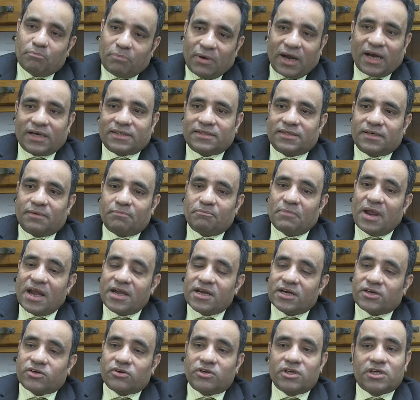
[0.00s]
বাট
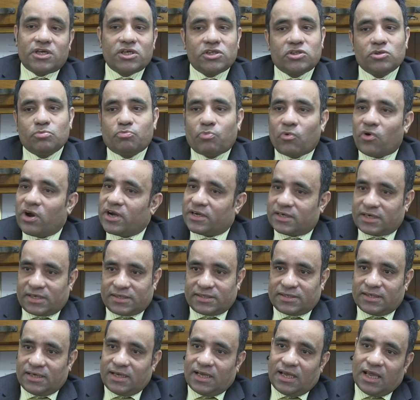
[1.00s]
ম্যান্ডেটরি কিছু পয়েন্ট
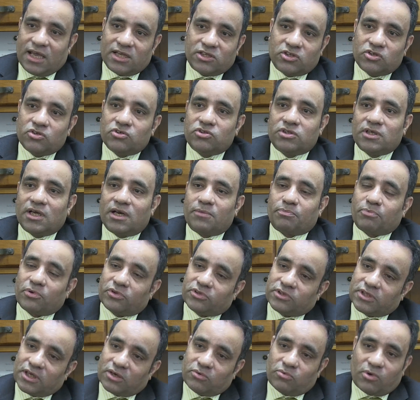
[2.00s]
আছে এজ ইউজুয়াল
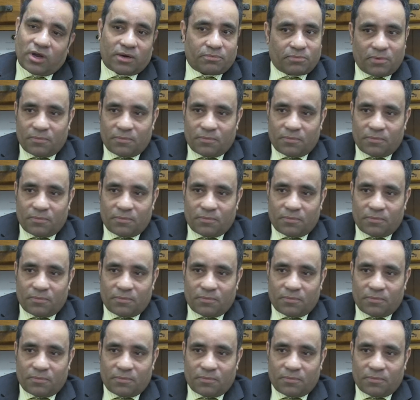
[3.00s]
প্রত্যেক ওয়ার্ক